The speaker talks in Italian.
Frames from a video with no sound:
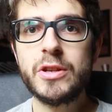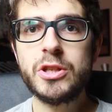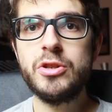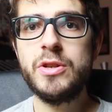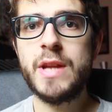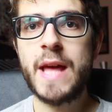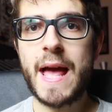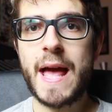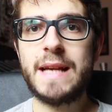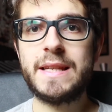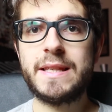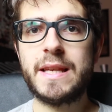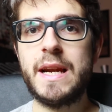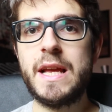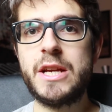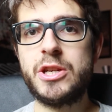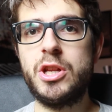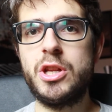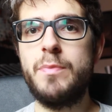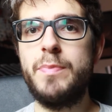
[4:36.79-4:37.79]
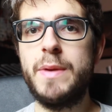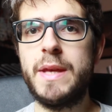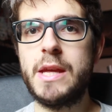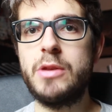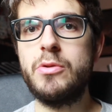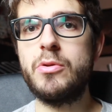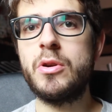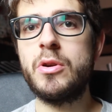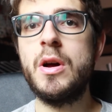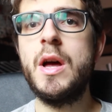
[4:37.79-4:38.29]
La versione extra large del
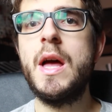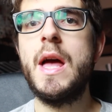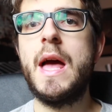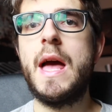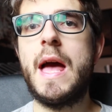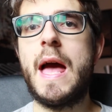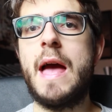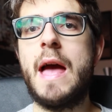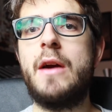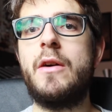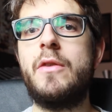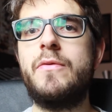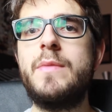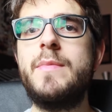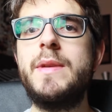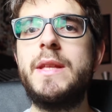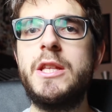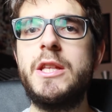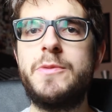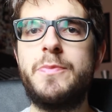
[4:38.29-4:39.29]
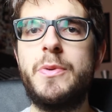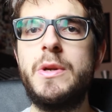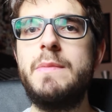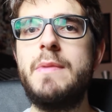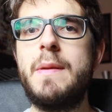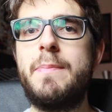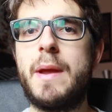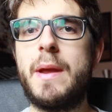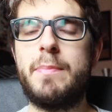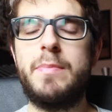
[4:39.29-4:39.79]
picchiaduro è ovviamente
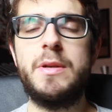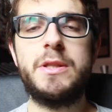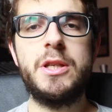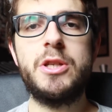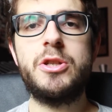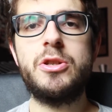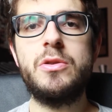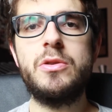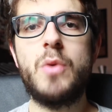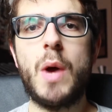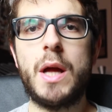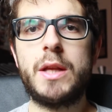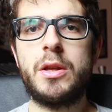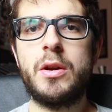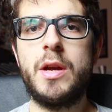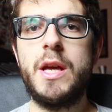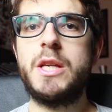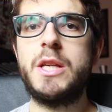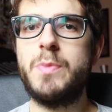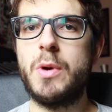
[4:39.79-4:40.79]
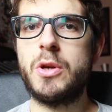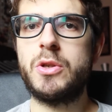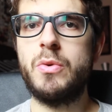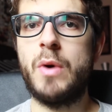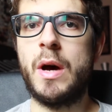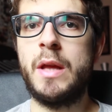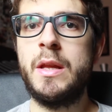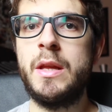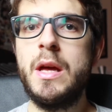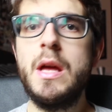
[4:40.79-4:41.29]
disponibile per PlayStation 4 e
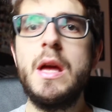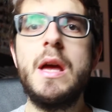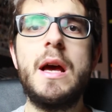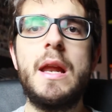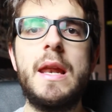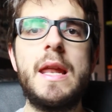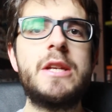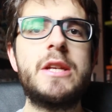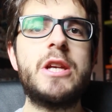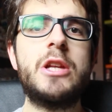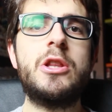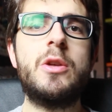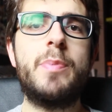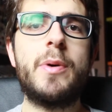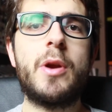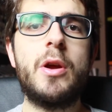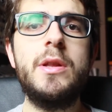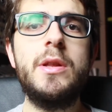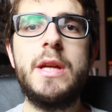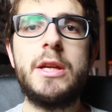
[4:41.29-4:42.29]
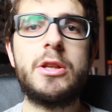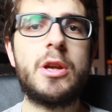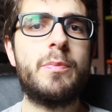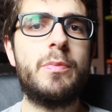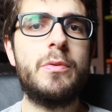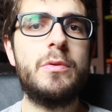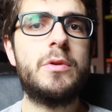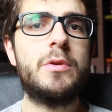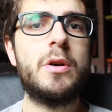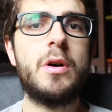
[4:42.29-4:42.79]
Xbox One, lasciando però
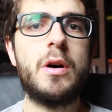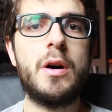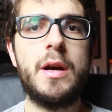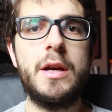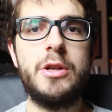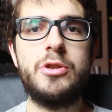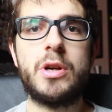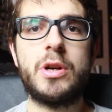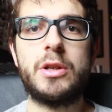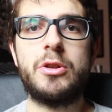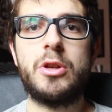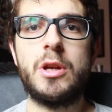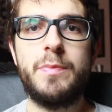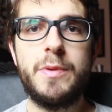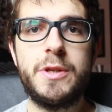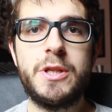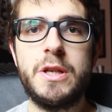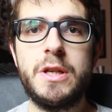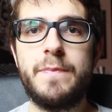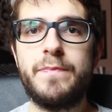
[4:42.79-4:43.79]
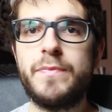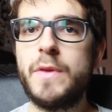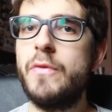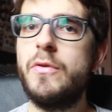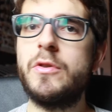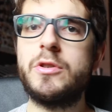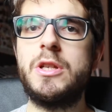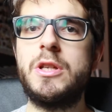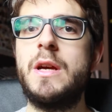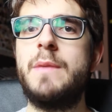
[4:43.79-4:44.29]
indietro appunto i giocatori
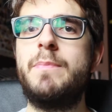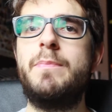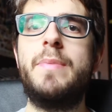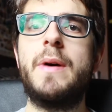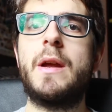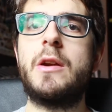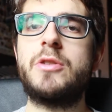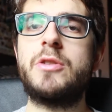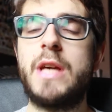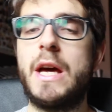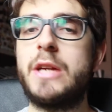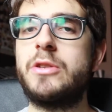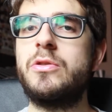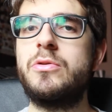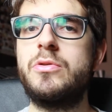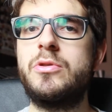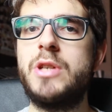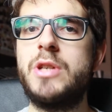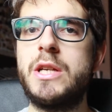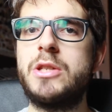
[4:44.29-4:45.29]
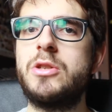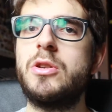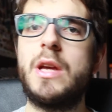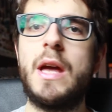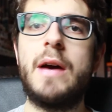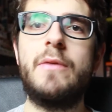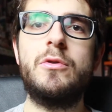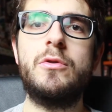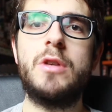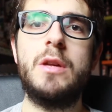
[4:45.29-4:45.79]
PC, forse per lo scarso successo
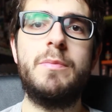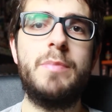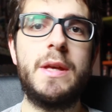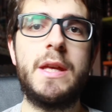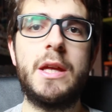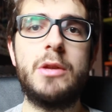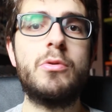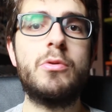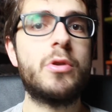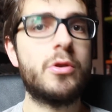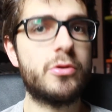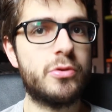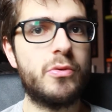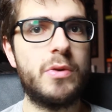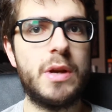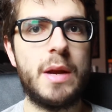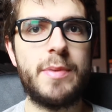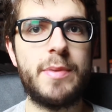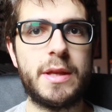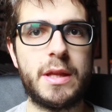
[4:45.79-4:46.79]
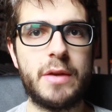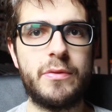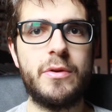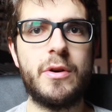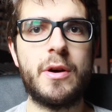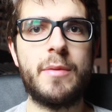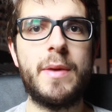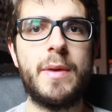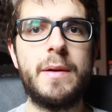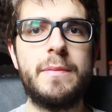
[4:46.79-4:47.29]
che ha avuto il picchiaduro su quella
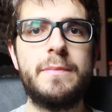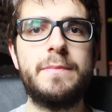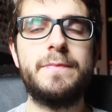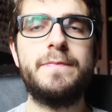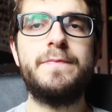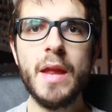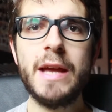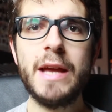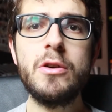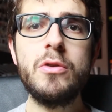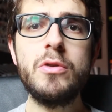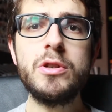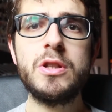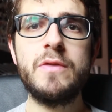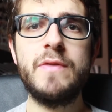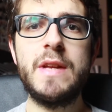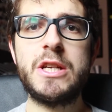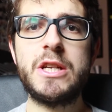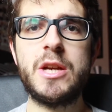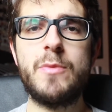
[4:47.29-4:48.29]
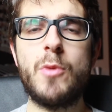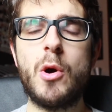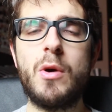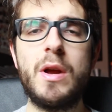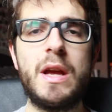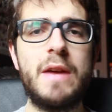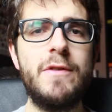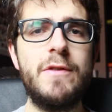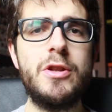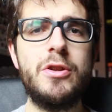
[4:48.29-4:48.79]
piattaforma. E con questo vi lasciamo
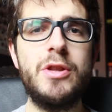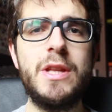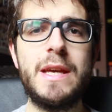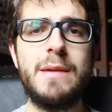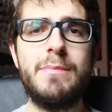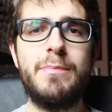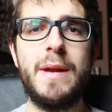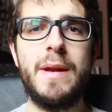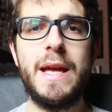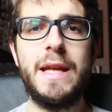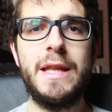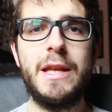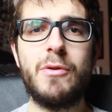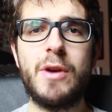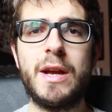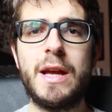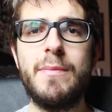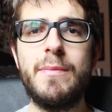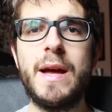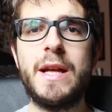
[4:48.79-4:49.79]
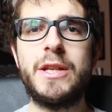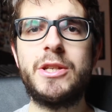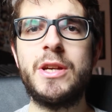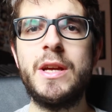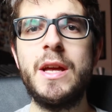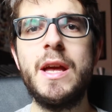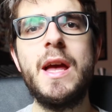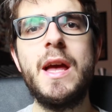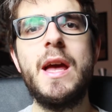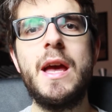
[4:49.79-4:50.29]
qualche video di gameplay di qualche
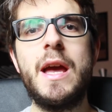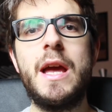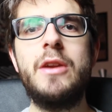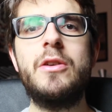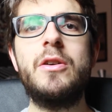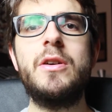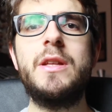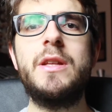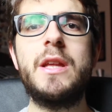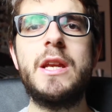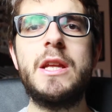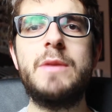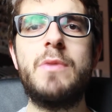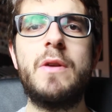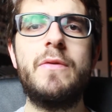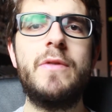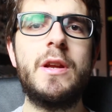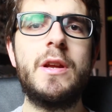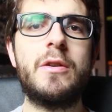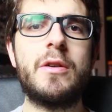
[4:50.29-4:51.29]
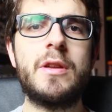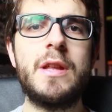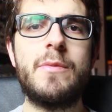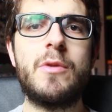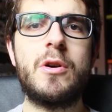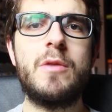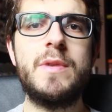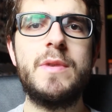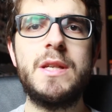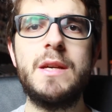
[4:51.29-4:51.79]
match e noi di Readball vi
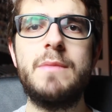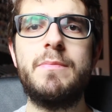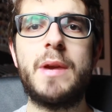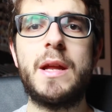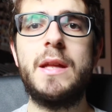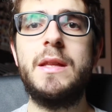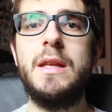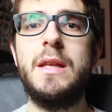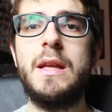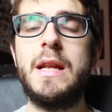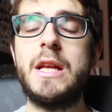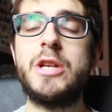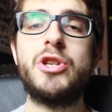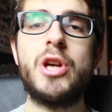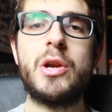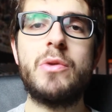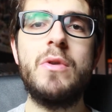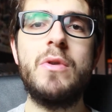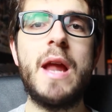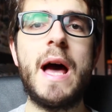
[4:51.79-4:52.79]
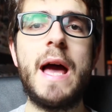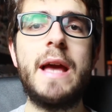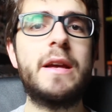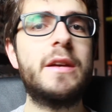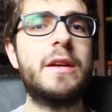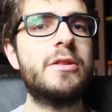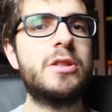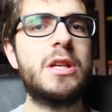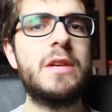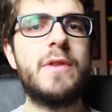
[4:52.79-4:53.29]
ricordiamo come sempre di lasciare un
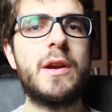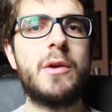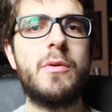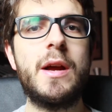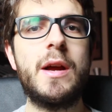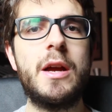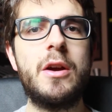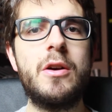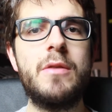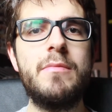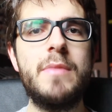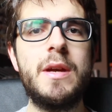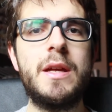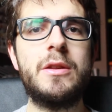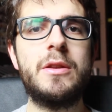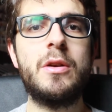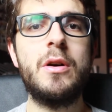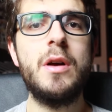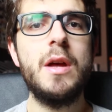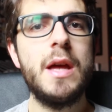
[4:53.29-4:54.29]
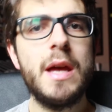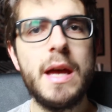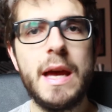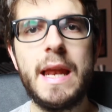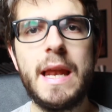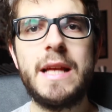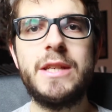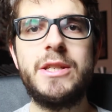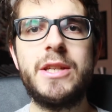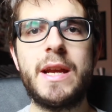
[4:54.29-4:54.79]
like, scrivere qualche commento
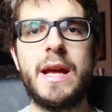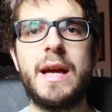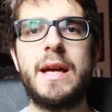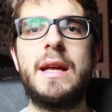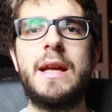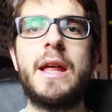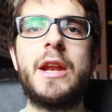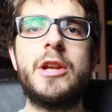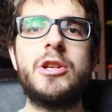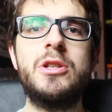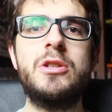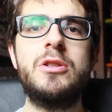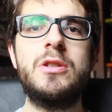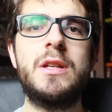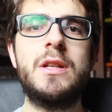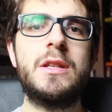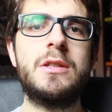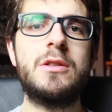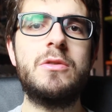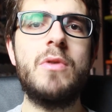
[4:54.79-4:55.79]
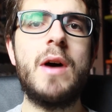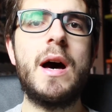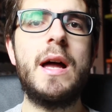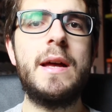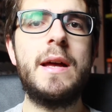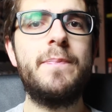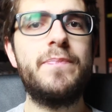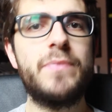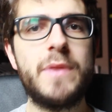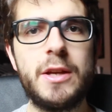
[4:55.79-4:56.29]
e leggere anche la recensione
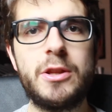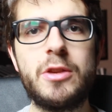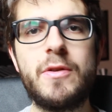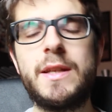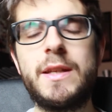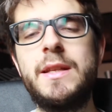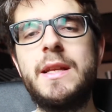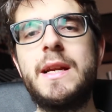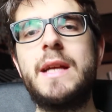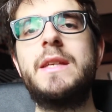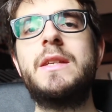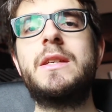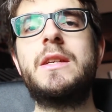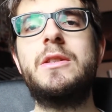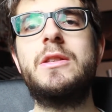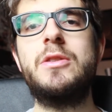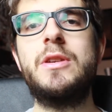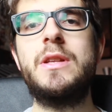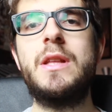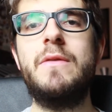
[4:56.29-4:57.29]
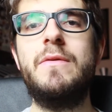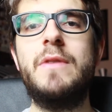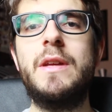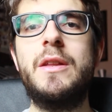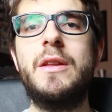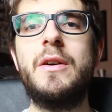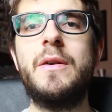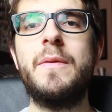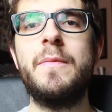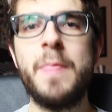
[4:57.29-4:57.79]
testuale che trovate nella descrizione del
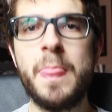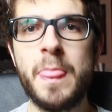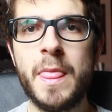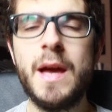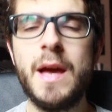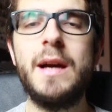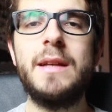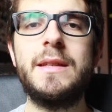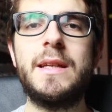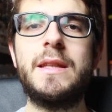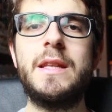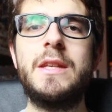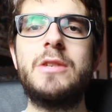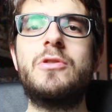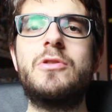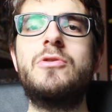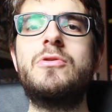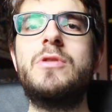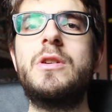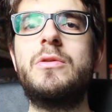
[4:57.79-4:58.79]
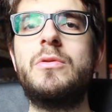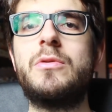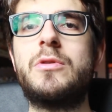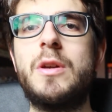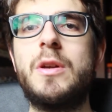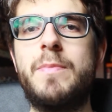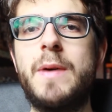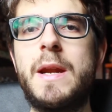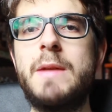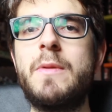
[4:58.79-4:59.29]
video. Da Telesco è
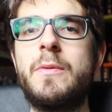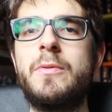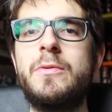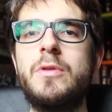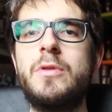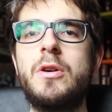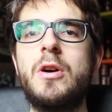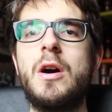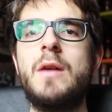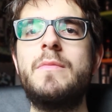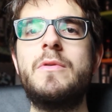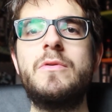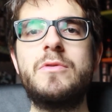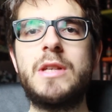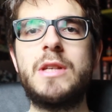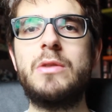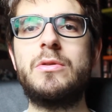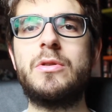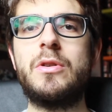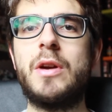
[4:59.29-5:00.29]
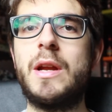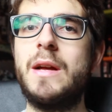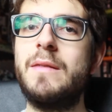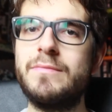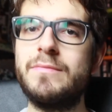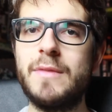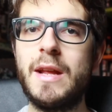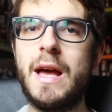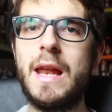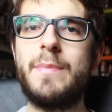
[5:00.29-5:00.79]
tutto per Readball.com, un
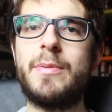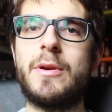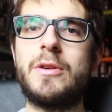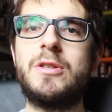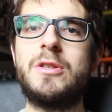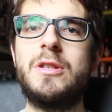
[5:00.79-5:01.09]
salutone, alla